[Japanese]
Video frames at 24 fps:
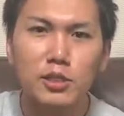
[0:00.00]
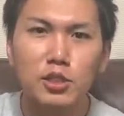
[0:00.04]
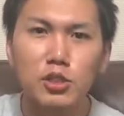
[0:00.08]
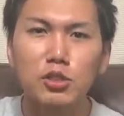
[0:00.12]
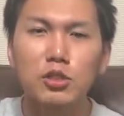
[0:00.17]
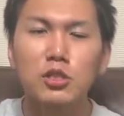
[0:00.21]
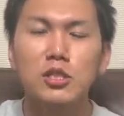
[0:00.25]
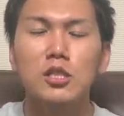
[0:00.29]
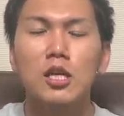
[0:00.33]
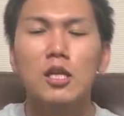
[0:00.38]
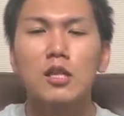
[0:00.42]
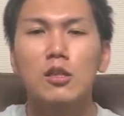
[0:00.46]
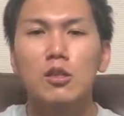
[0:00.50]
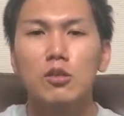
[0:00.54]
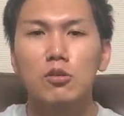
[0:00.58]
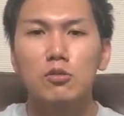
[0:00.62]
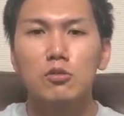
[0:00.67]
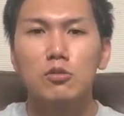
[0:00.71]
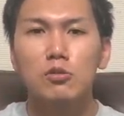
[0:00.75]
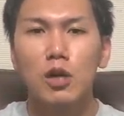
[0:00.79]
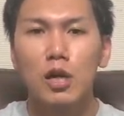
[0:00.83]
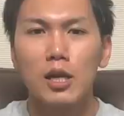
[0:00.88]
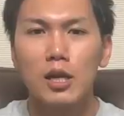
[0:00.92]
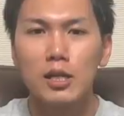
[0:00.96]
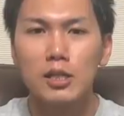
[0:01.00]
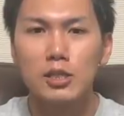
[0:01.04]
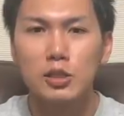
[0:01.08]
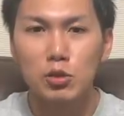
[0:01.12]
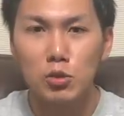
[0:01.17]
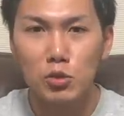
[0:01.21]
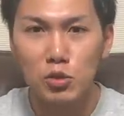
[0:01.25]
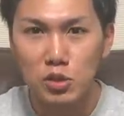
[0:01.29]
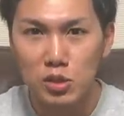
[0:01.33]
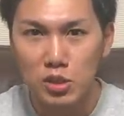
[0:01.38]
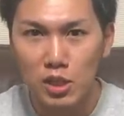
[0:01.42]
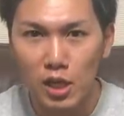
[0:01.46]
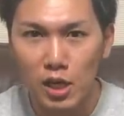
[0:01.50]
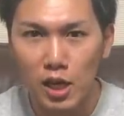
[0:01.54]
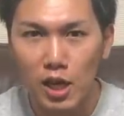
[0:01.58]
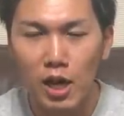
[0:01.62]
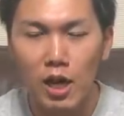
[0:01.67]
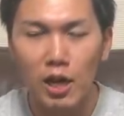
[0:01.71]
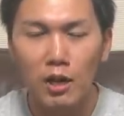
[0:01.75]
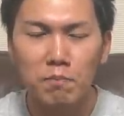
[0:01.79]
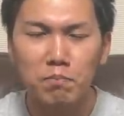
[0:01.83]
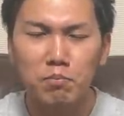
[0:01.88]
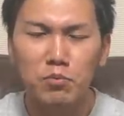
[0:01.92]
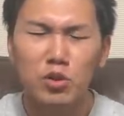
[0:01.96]
習してっていう話をした
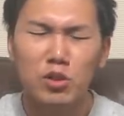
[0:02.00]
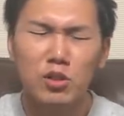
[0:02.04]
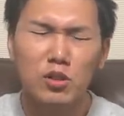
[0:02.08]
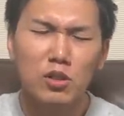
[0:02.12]
ら、